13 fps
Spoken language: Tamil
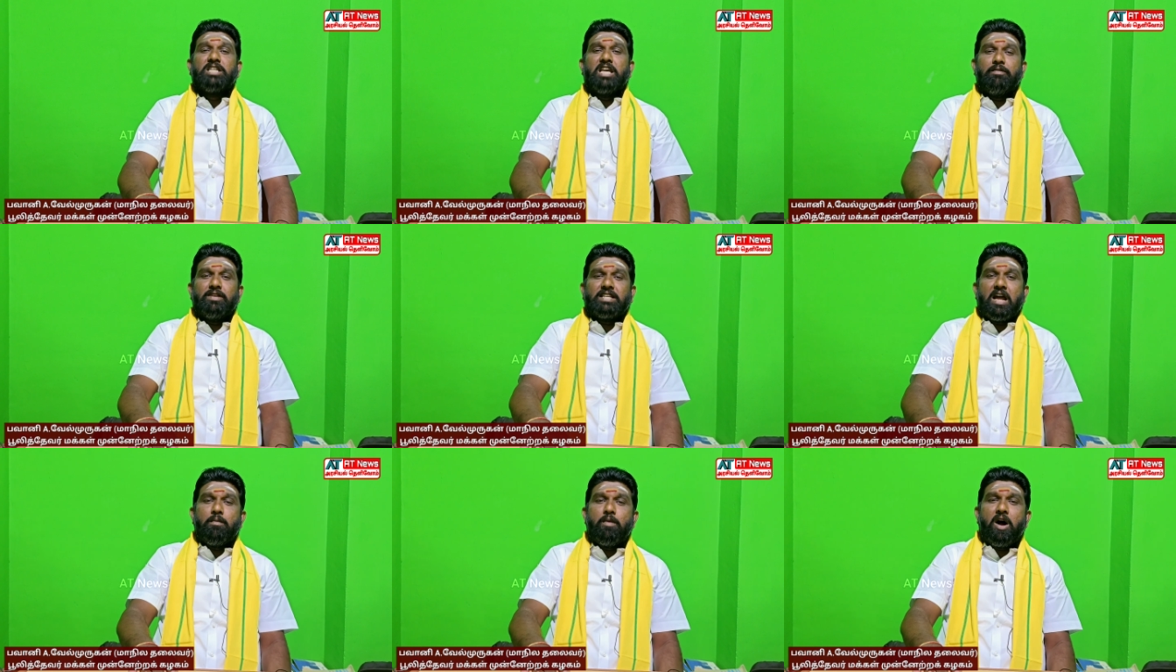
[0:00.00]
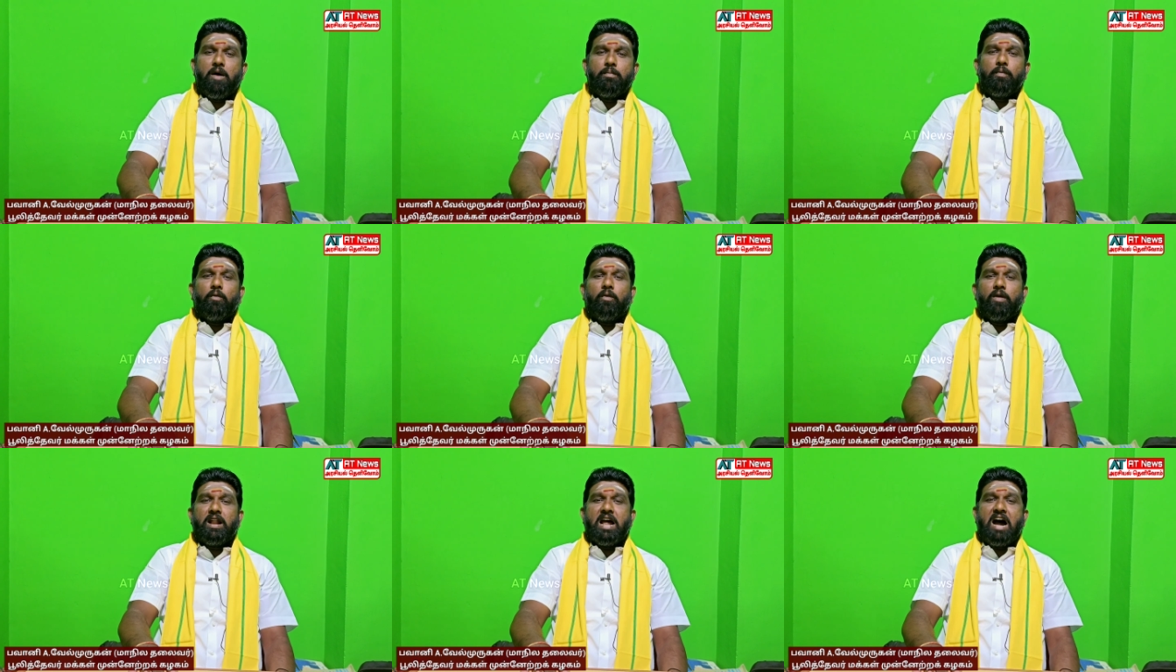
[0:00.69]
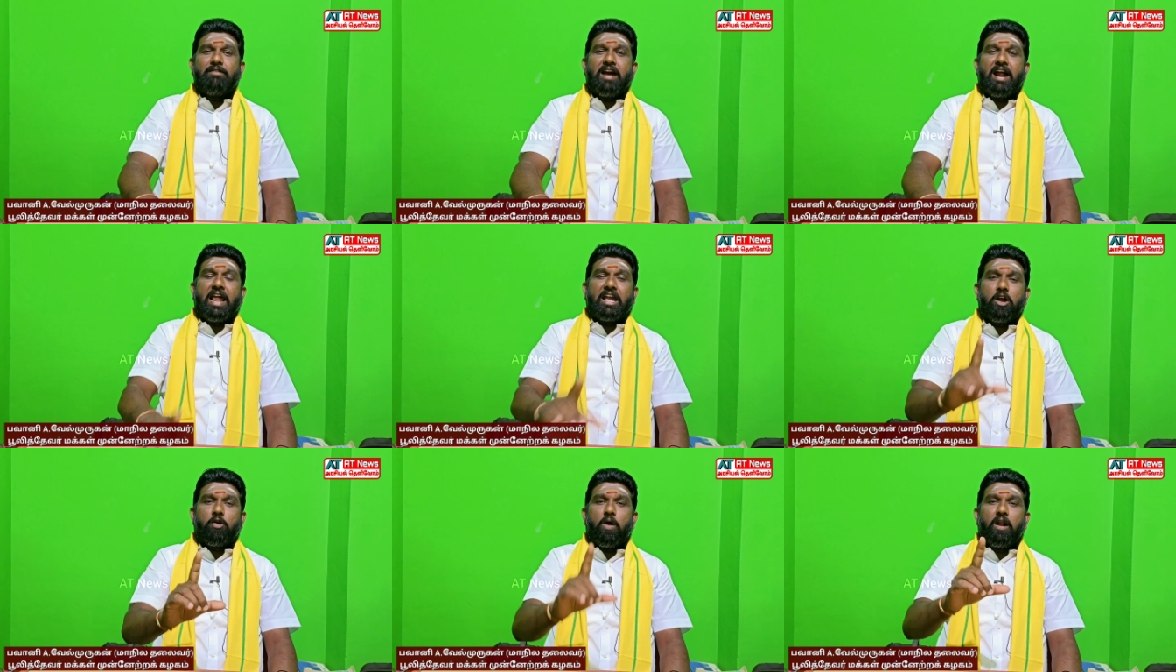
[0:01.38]
சிபி சண்முகம் உன் நாவை
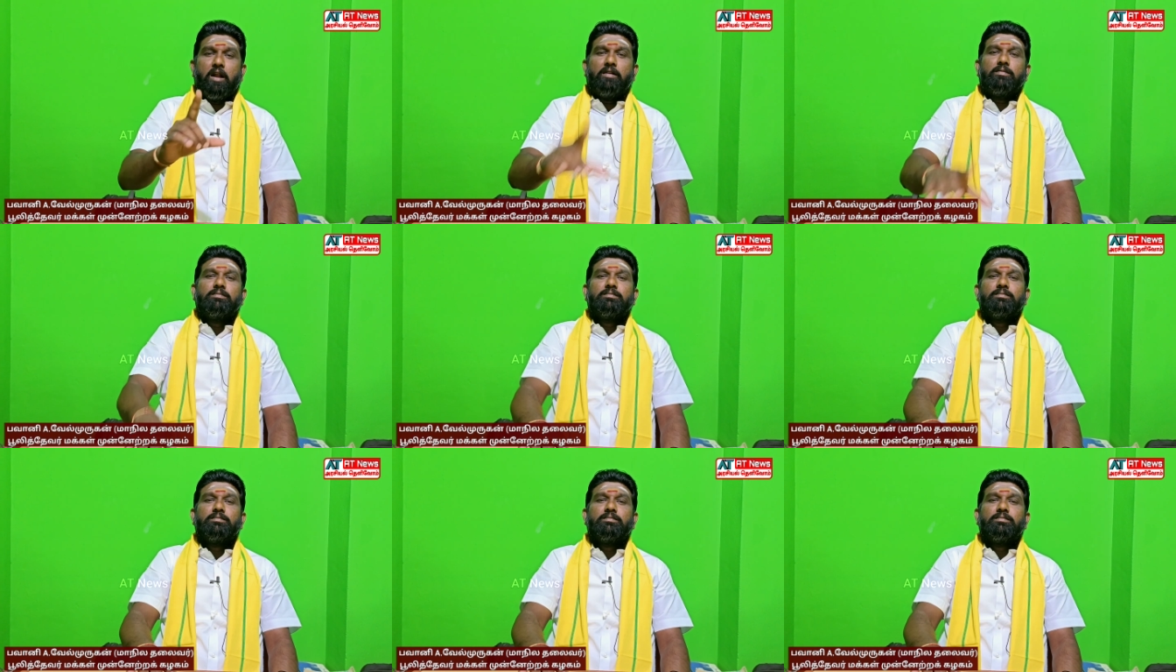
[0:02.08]
அடக்கிக்கொள்